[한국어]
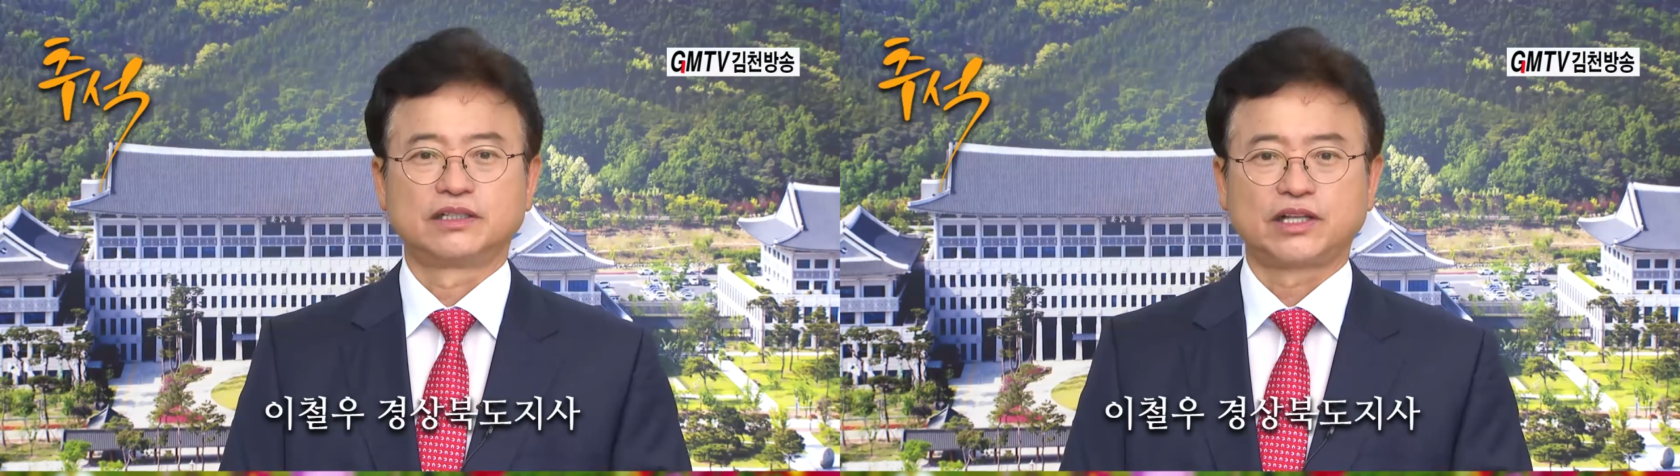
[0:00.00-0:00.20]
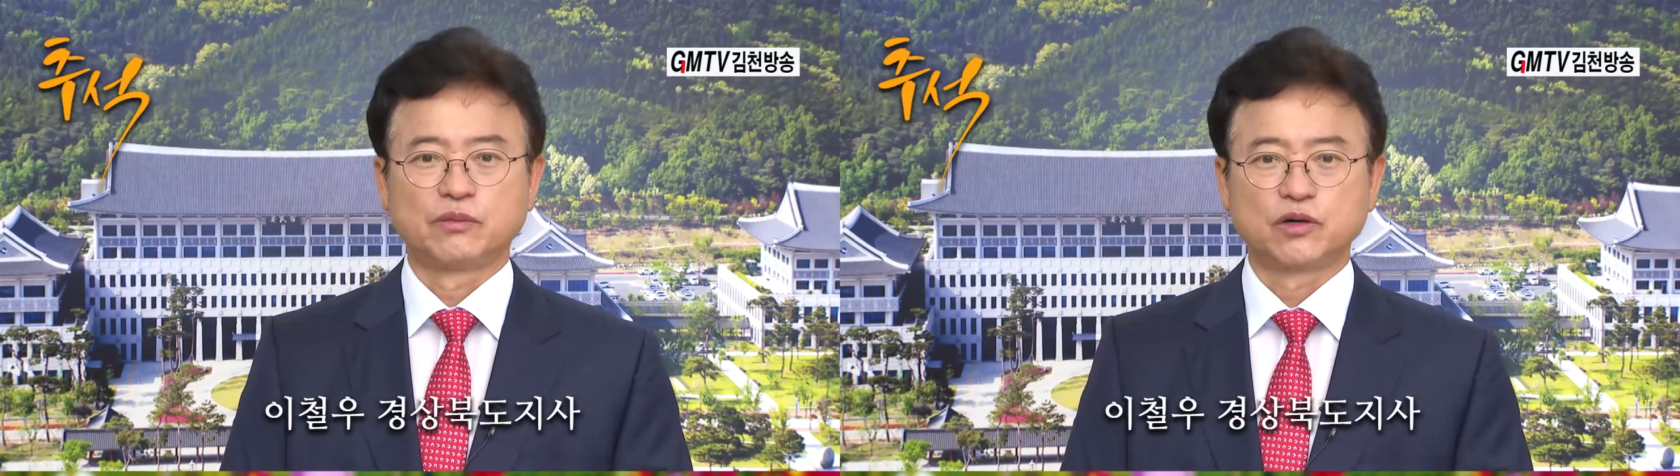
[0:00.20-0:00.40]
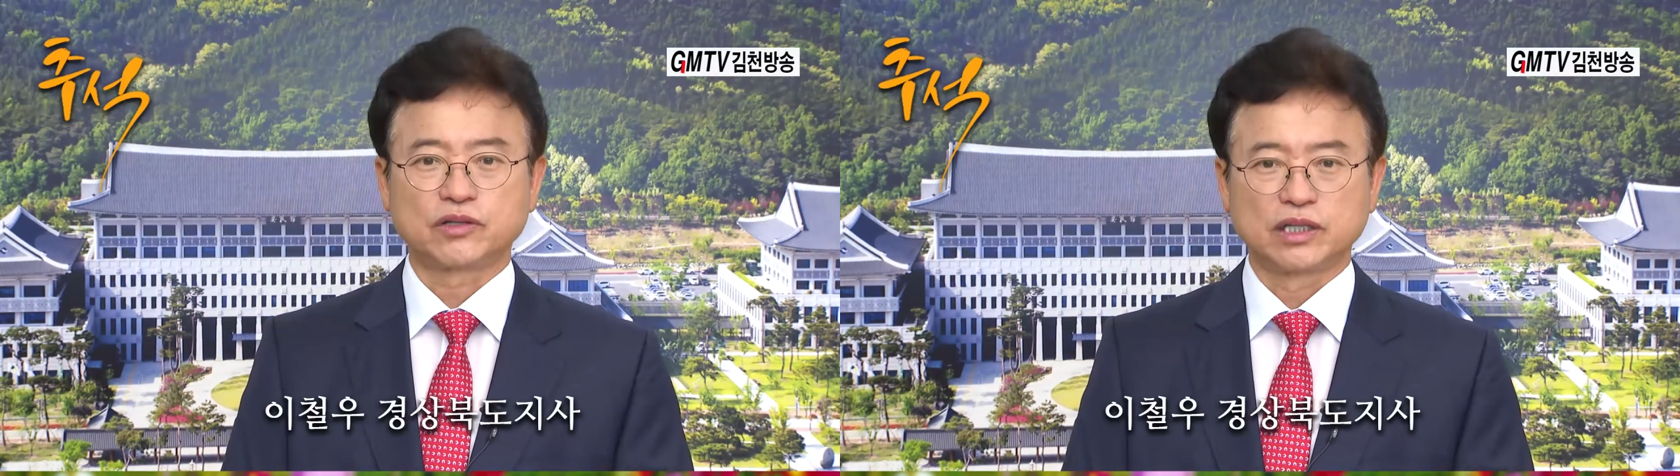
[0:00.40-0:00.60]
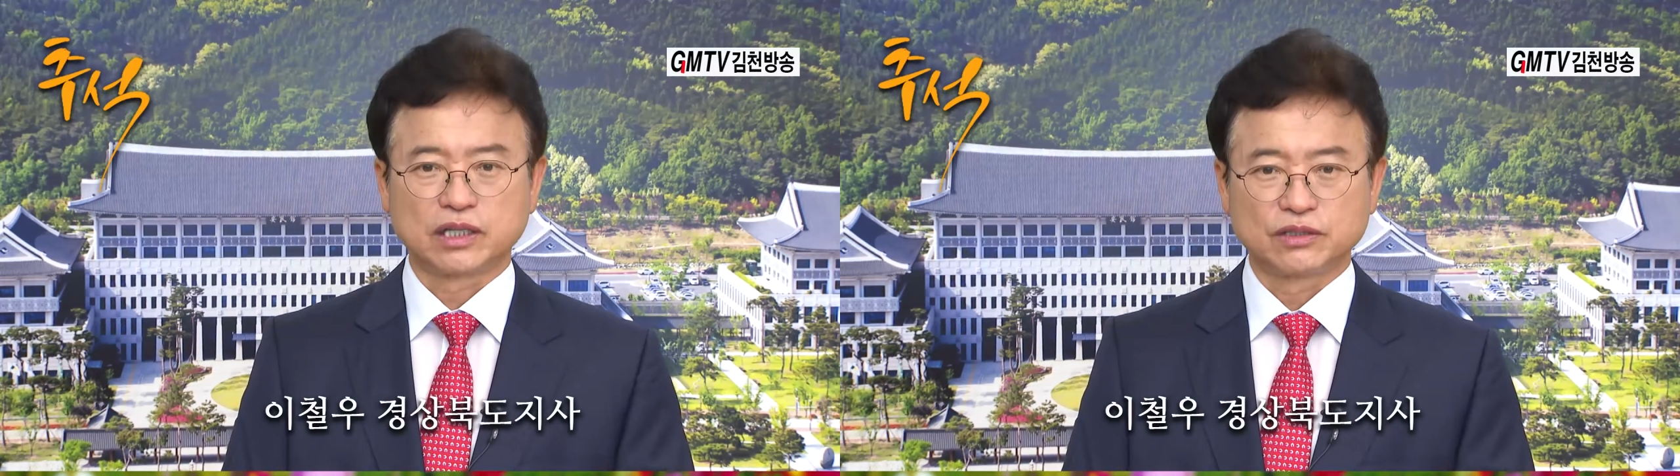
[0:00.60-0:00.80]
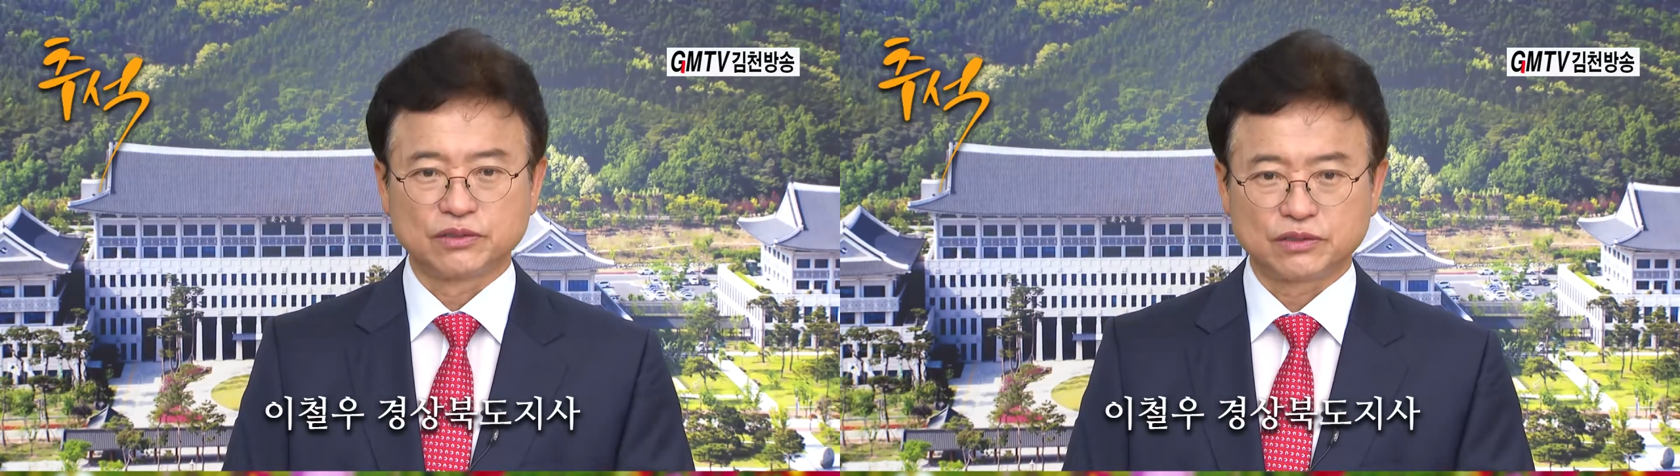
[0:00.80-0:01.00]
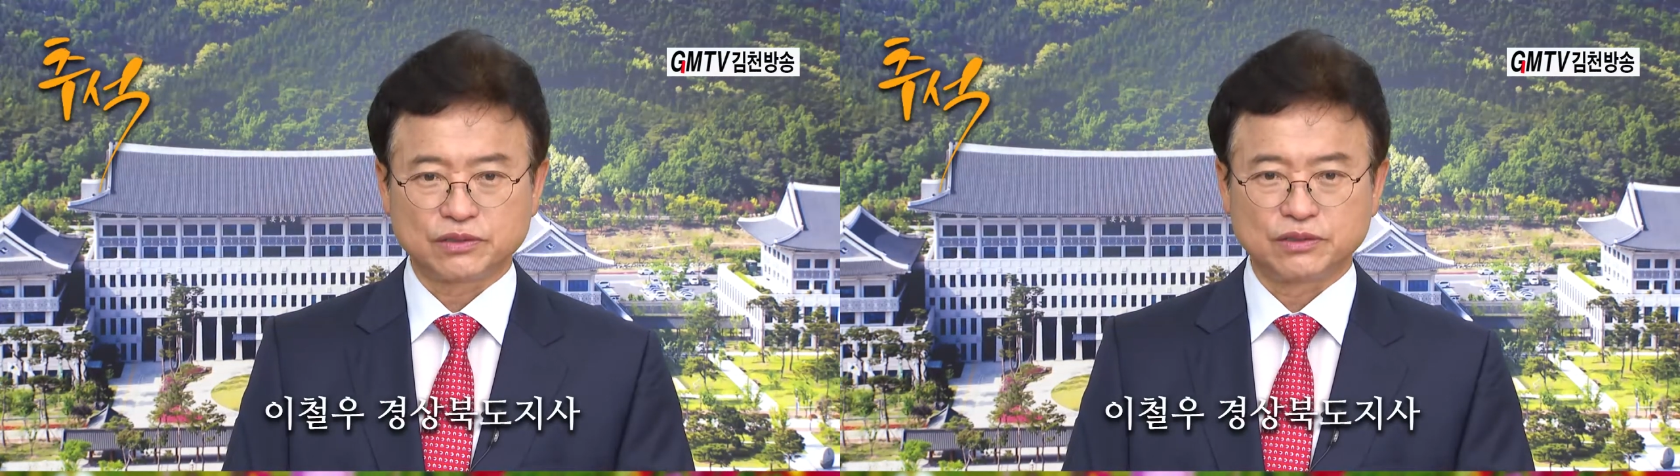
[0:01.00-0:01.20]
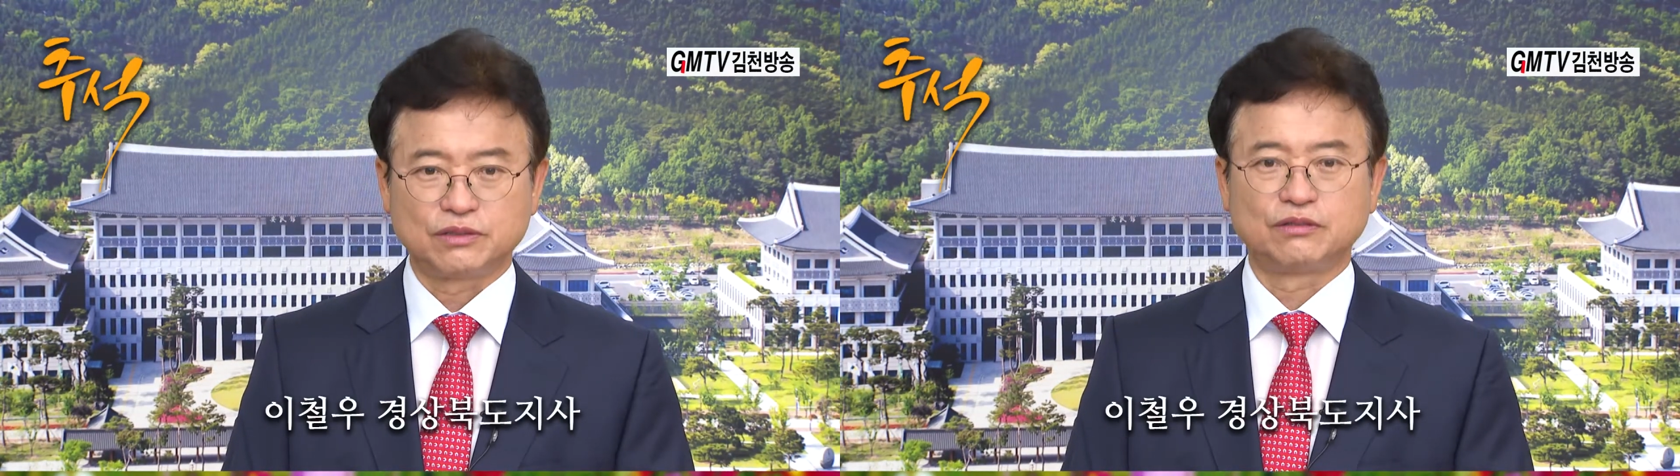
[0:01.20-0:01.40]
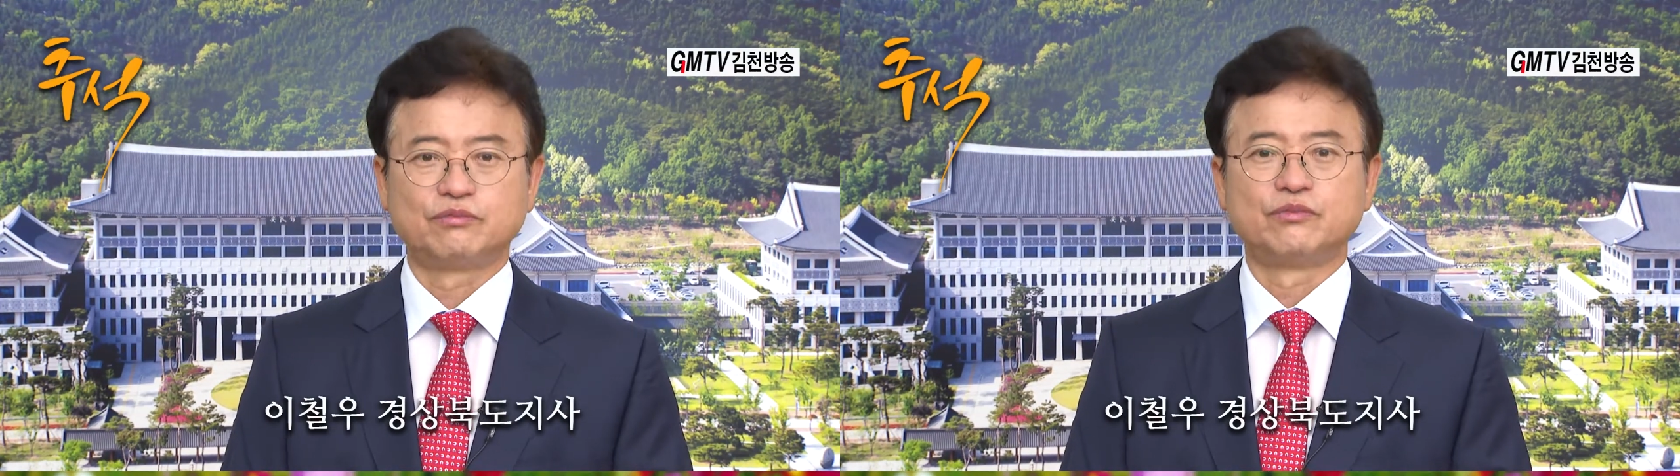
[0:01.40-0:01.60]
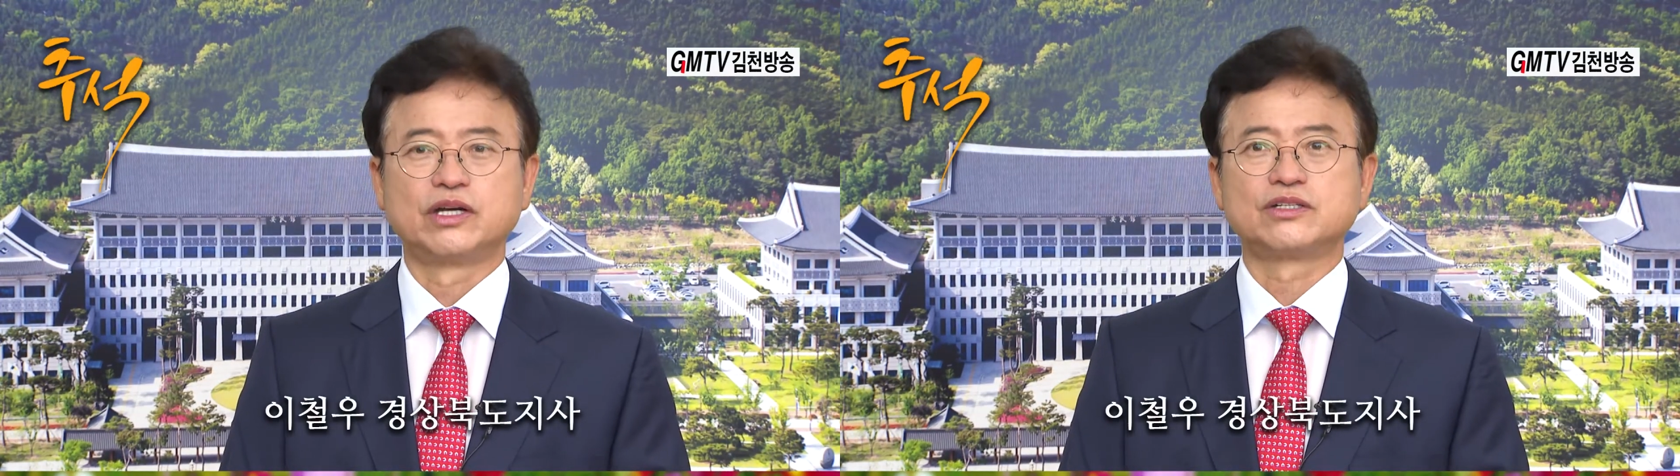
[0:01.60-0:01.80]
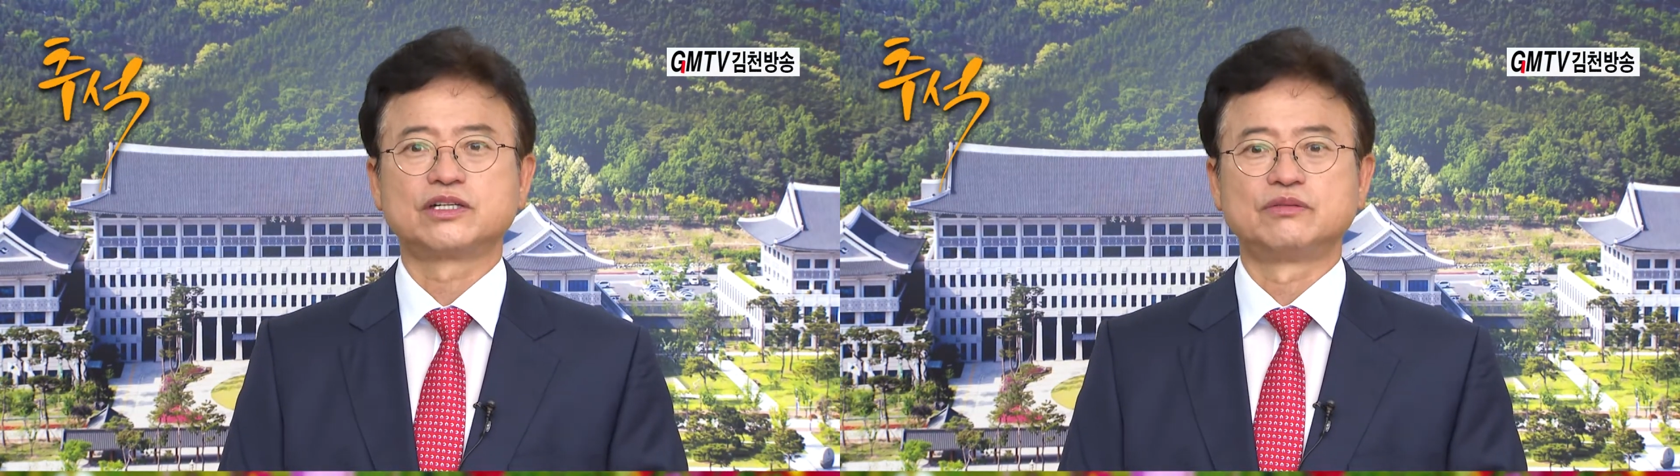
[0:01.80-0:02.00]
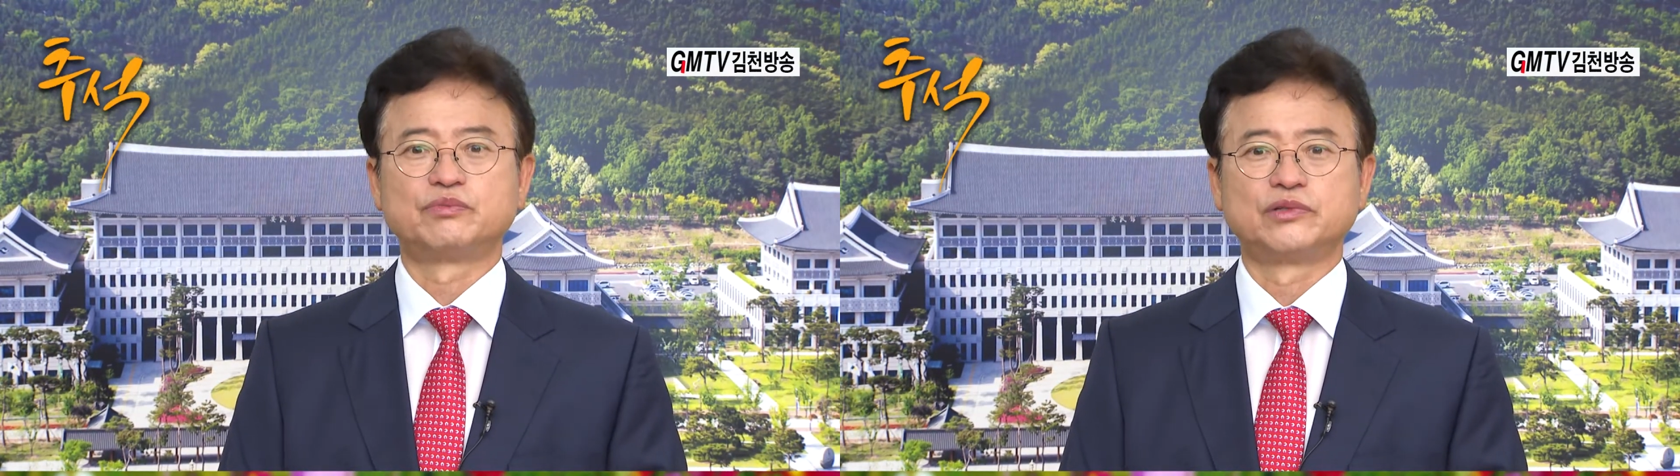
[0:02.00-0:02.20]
대목 경기도 없고 명절